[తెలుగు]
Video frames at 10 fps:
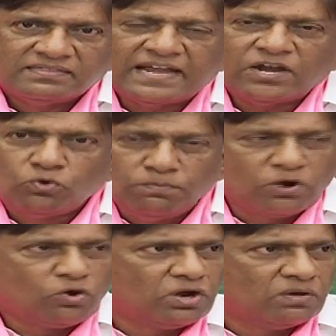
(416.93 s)
దాంట్లో
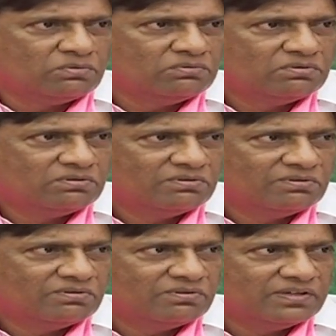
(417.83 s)
కుంభకోణం
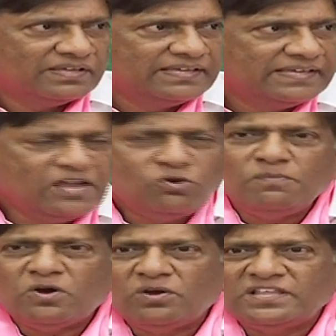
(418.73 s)
ఏం
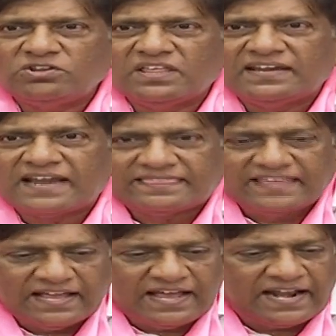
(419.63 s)
కుంభకోణం జరుగుతుంది
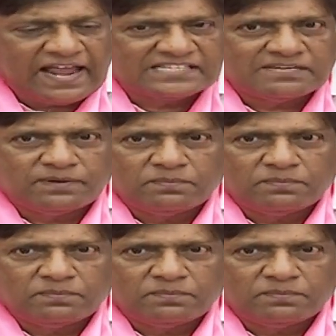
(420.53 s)
తెలంగాణ రాష్ట్ర